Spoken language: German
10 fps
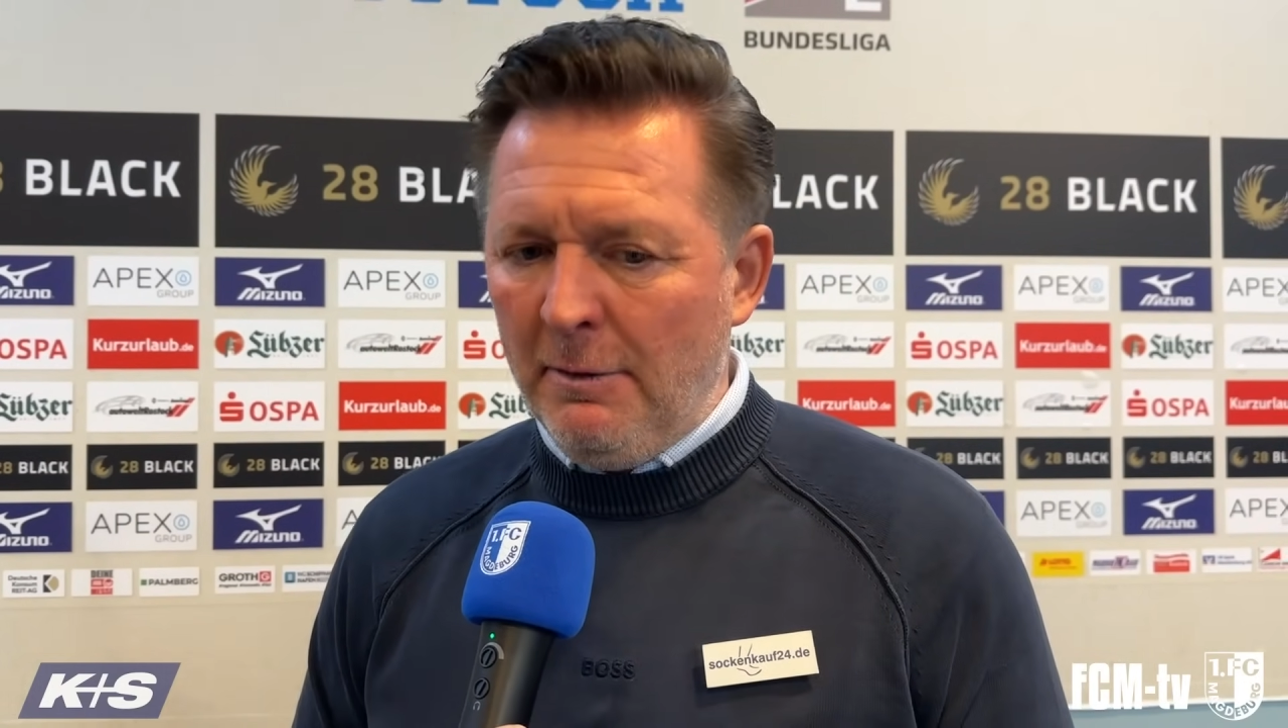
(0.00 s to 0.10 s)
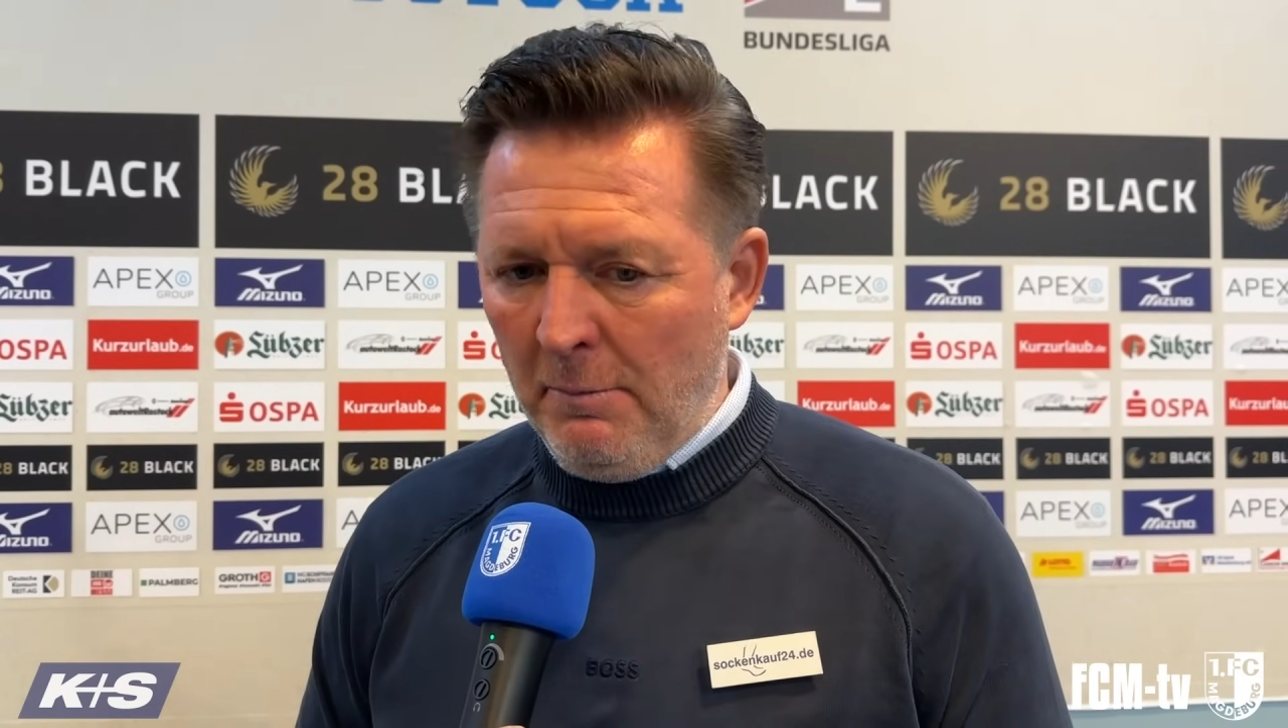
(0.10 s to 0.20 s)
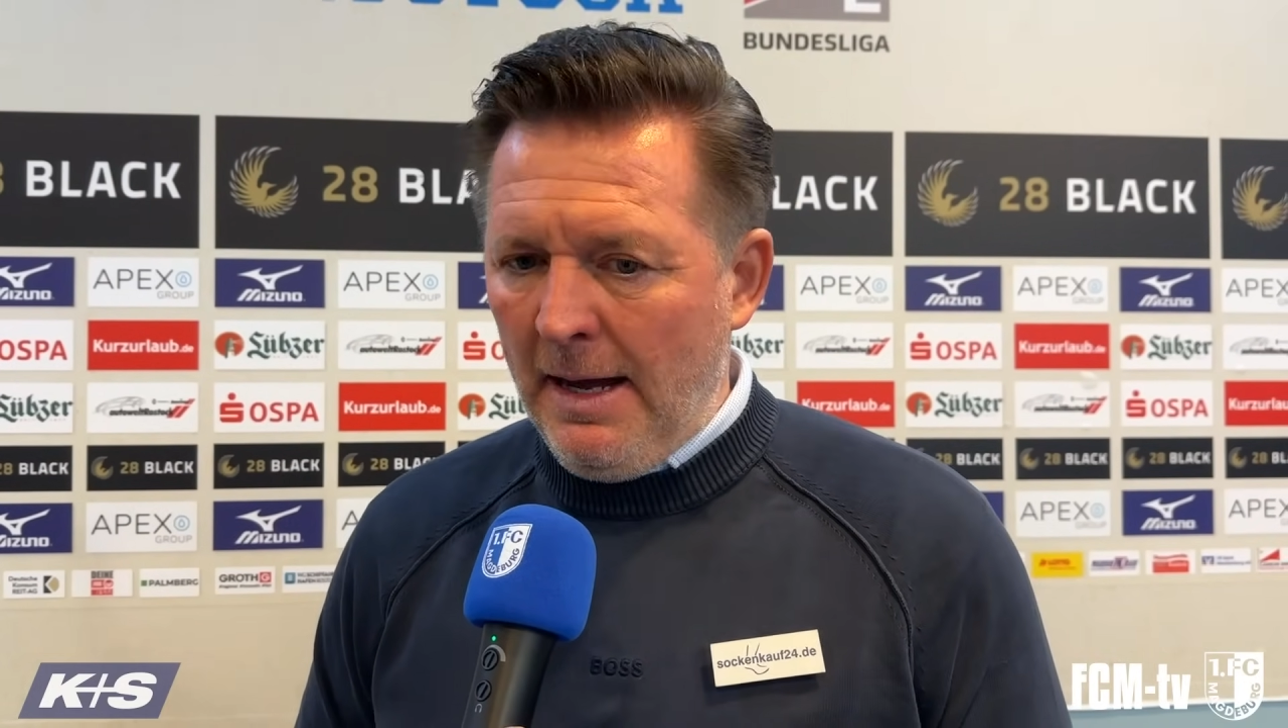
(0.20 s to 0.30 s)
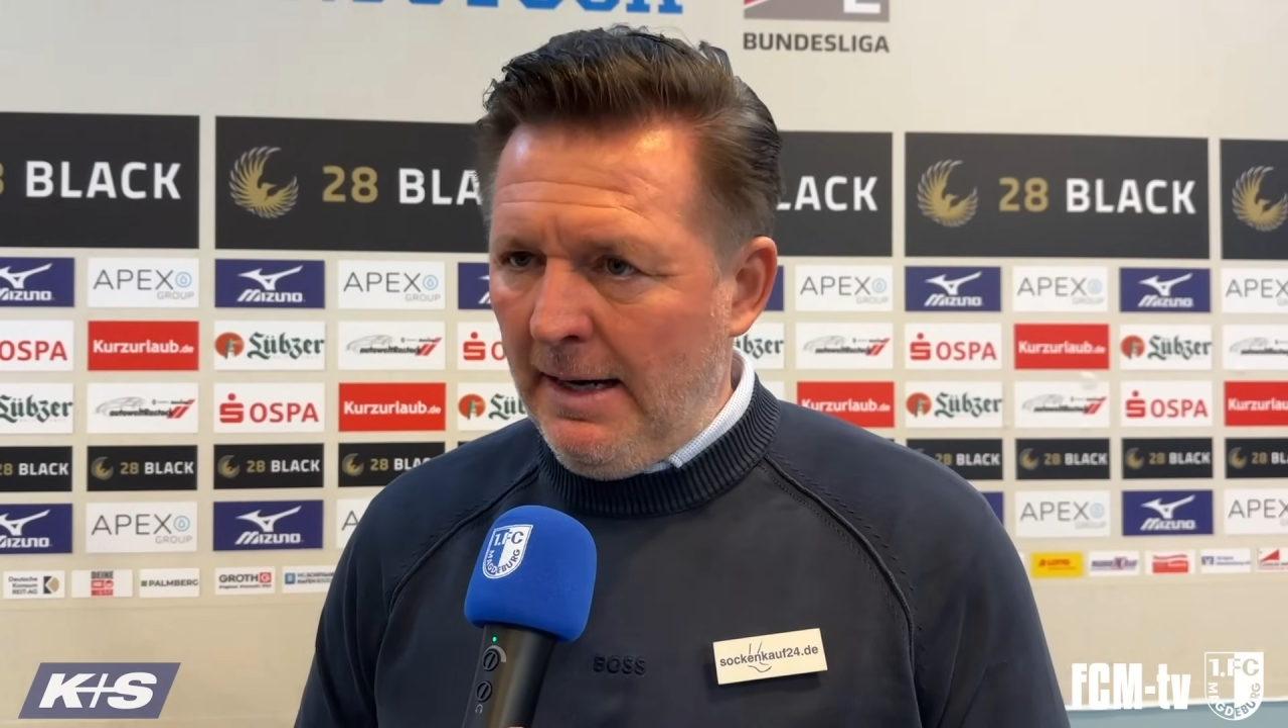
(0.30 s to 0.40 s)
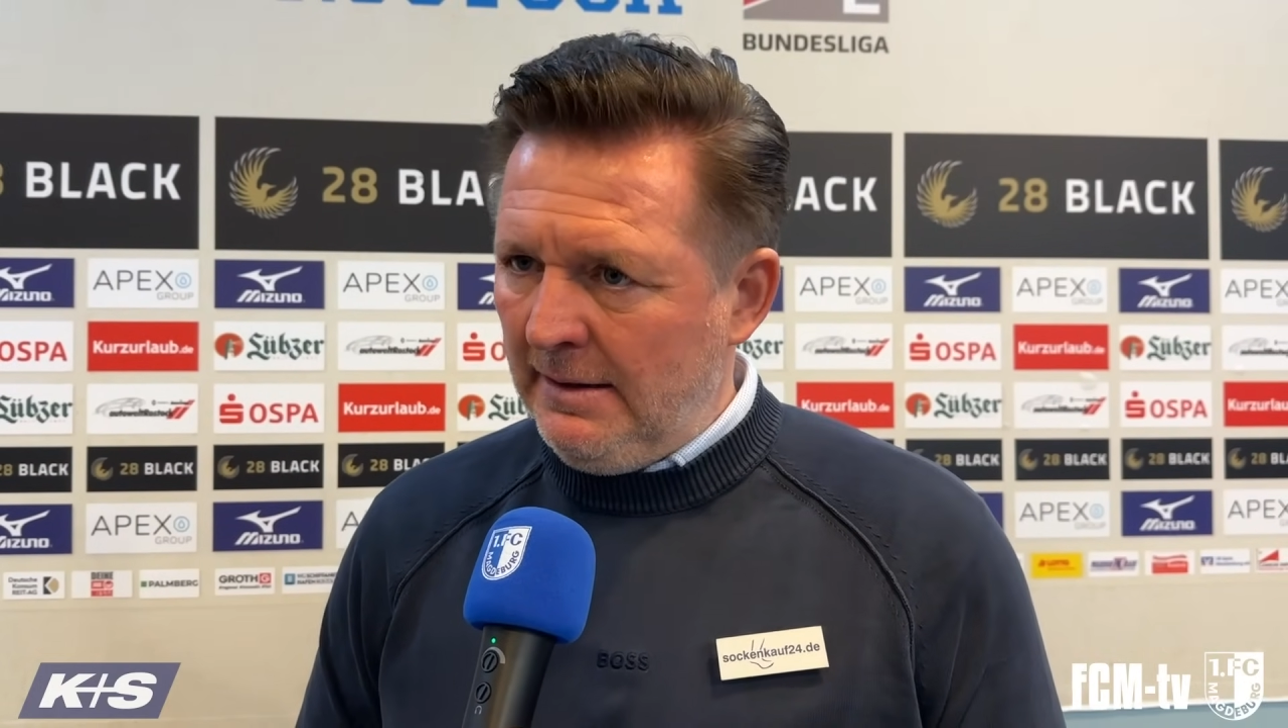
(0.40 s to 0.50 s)

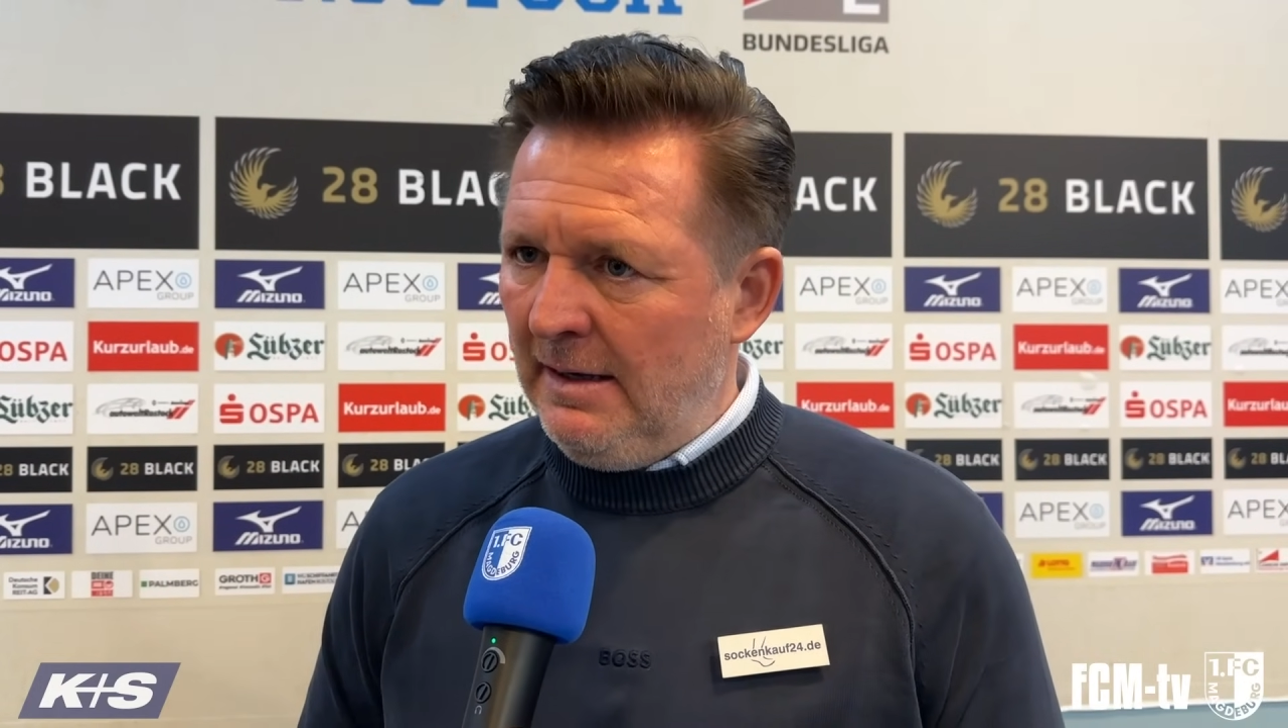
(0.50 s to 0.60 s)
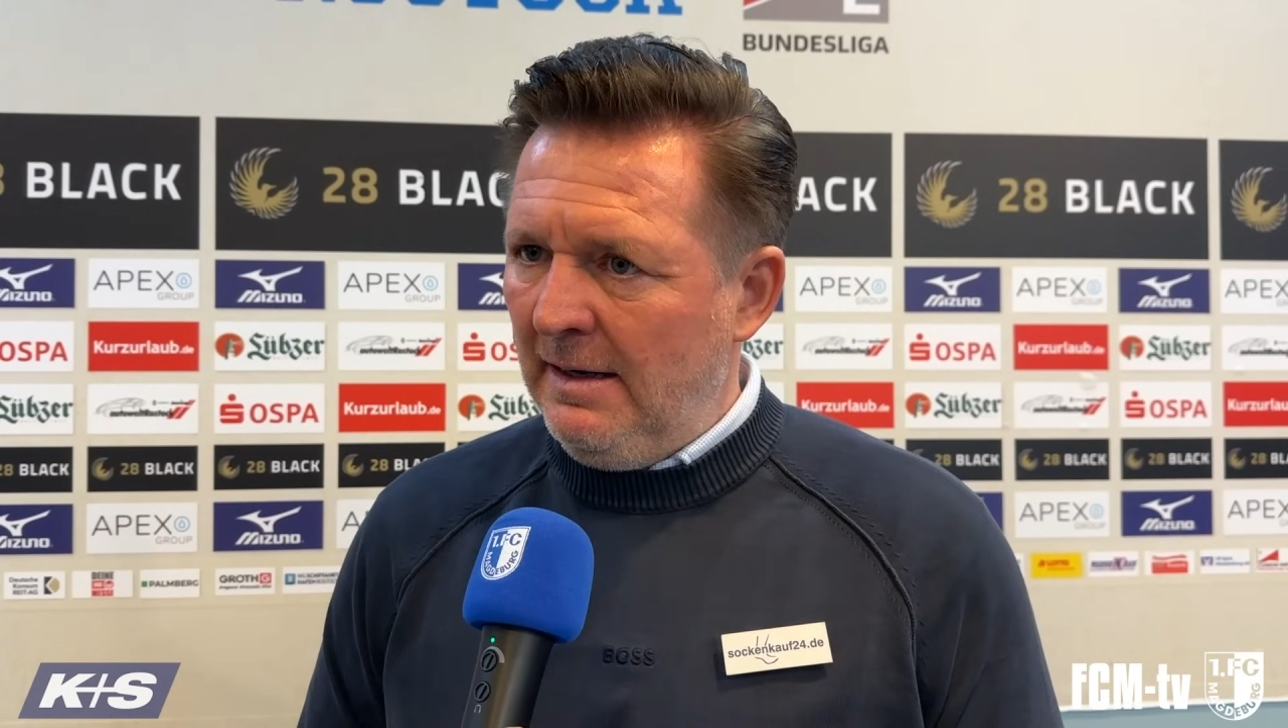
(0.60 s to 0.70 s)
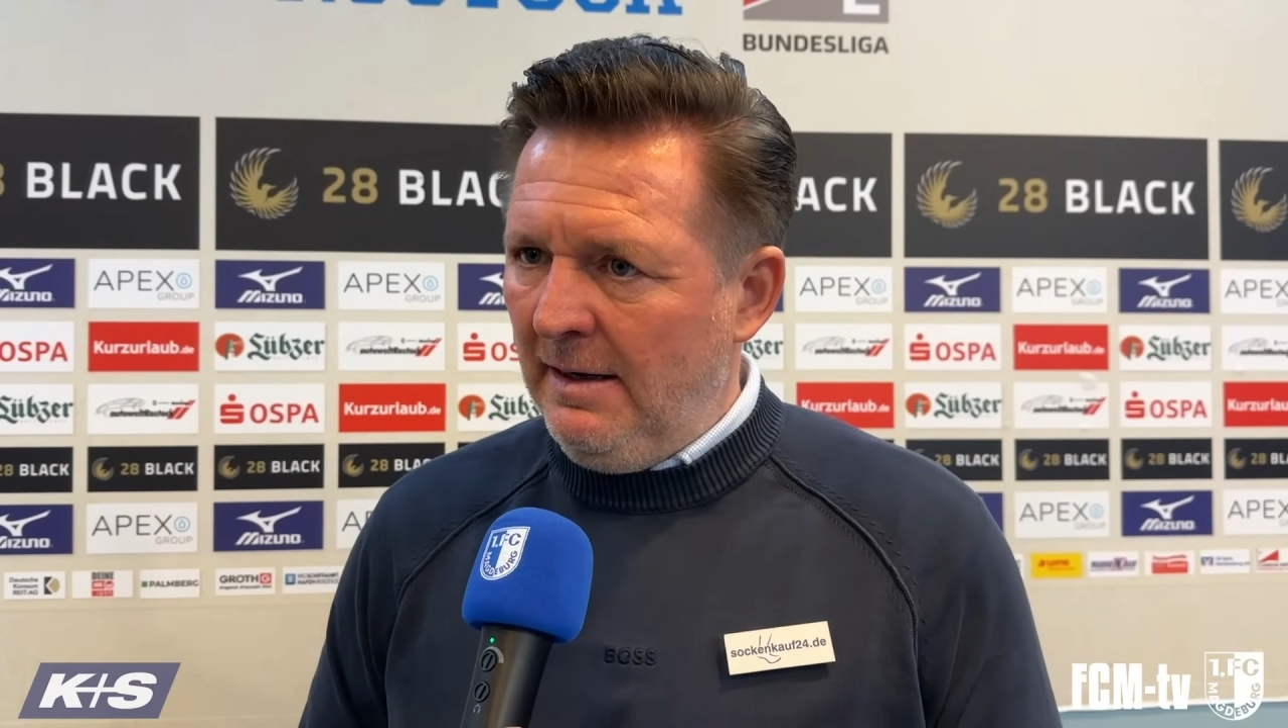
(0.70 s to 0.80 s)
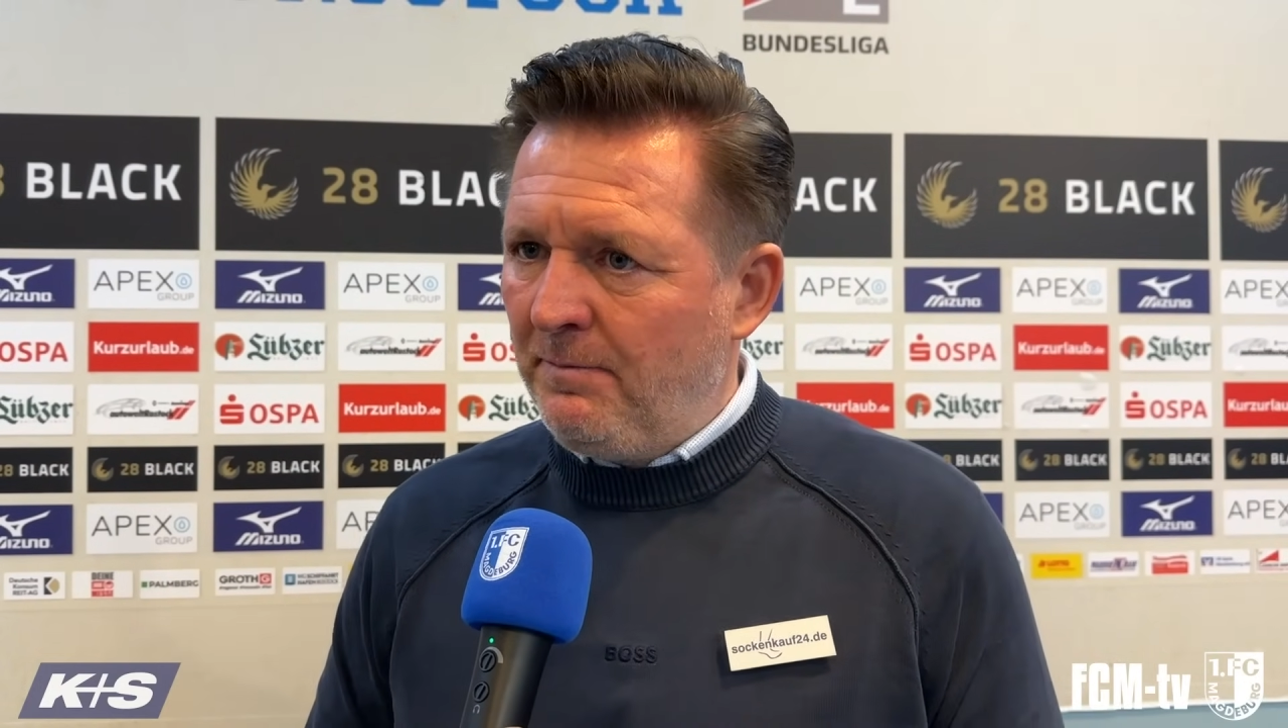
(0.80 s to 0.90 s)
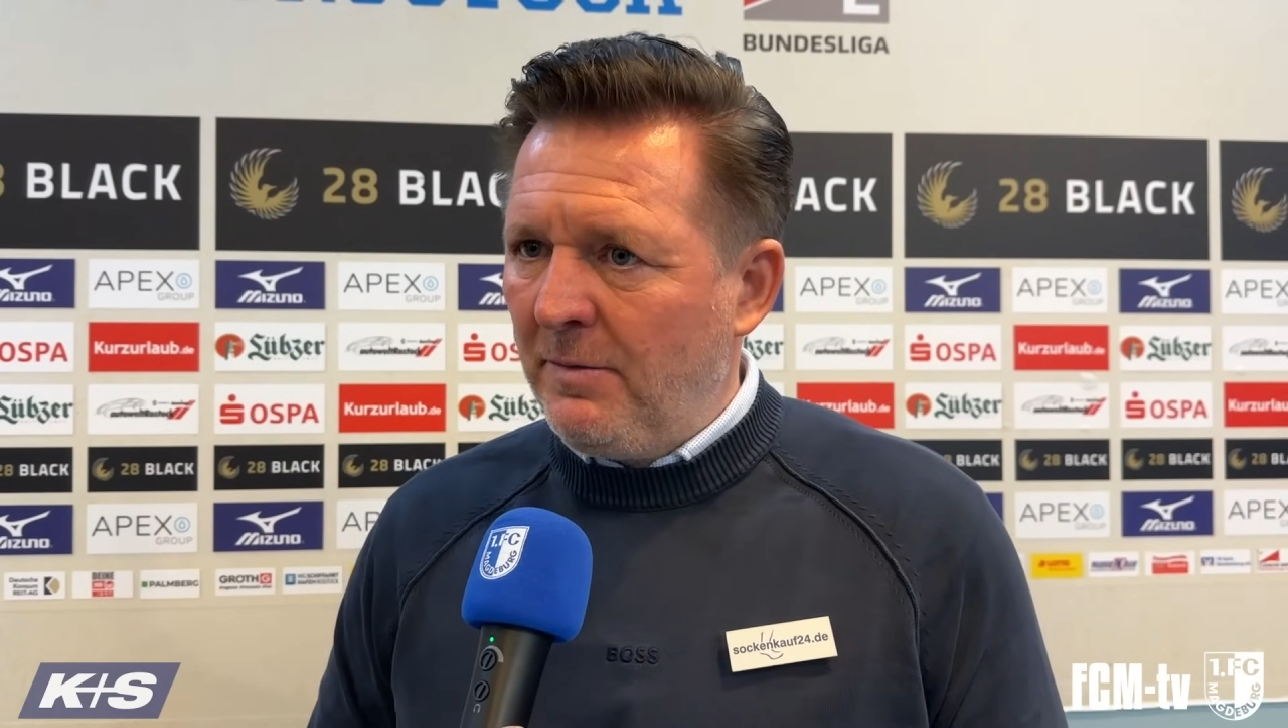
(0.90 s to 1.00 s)
gemerkt,
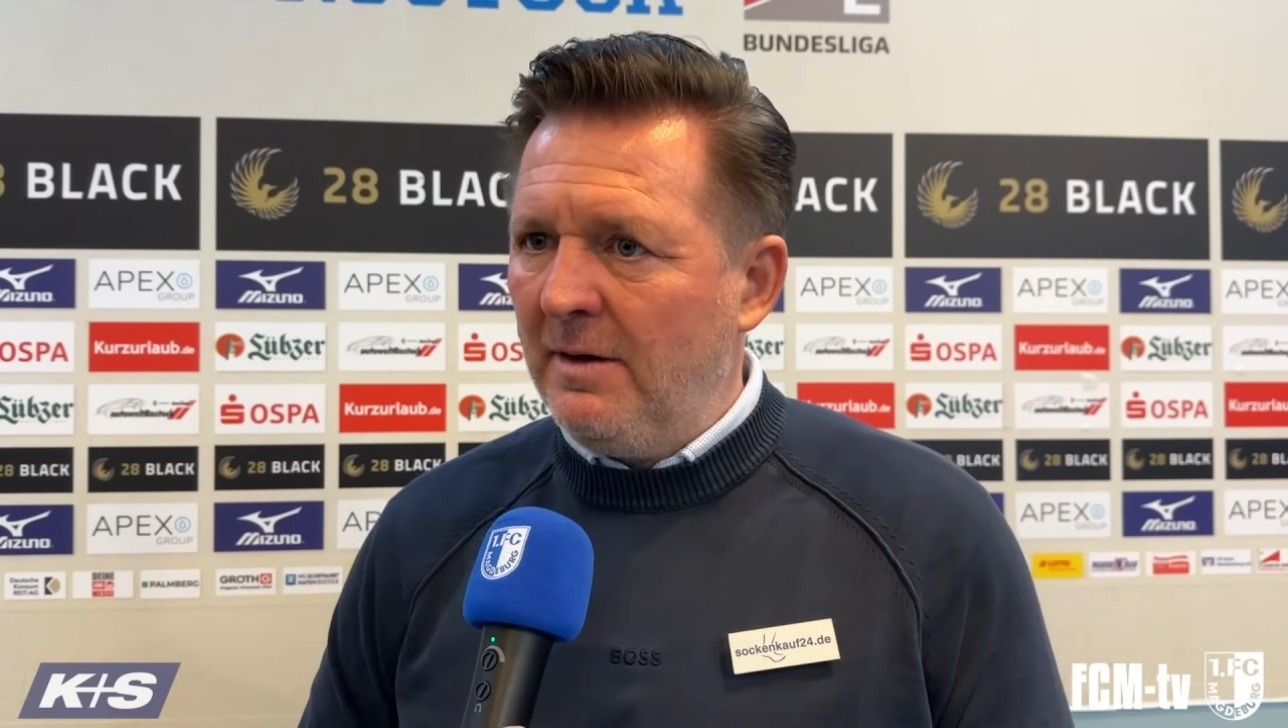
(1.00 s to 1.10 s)
da,